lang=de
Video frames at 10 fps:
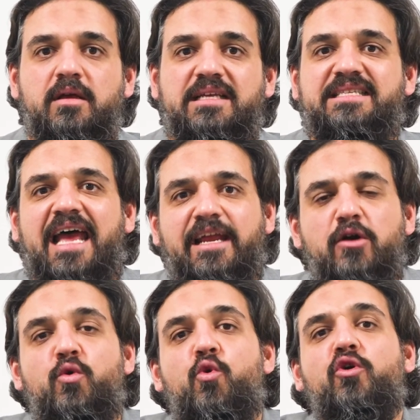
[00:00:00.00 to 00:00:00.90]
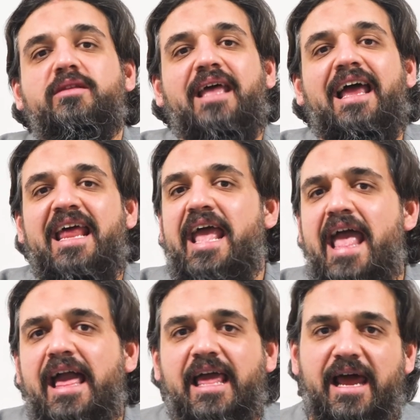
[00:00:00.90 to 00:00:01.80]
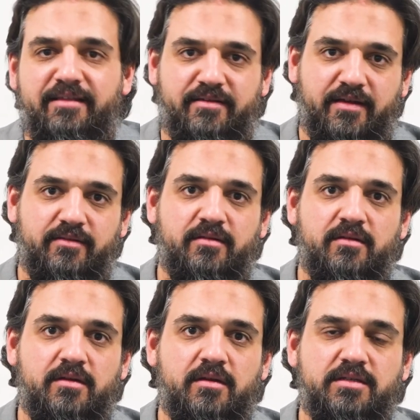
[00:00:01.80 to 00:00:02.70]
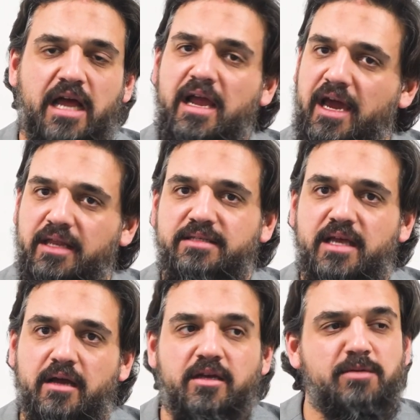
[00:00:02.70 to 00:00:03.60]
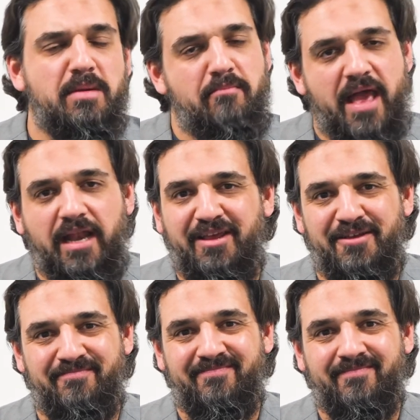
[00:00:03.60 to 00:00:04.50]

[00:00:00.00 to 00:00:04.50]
seine Urteile hergeleitet hat, dann kann ich sagen, ich bin Maliki.